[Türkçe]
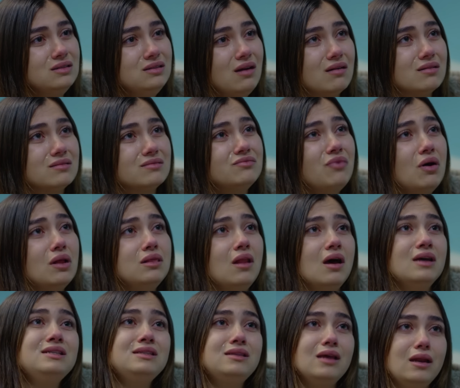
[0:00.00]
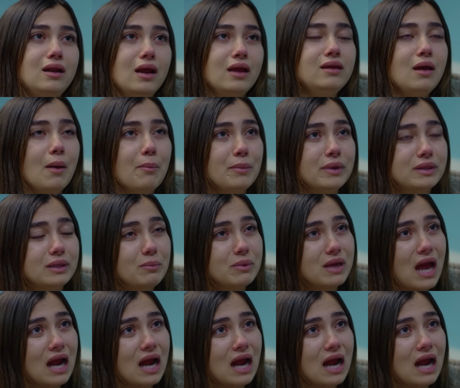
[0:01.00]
Ya vallahi isteyerek yapmadım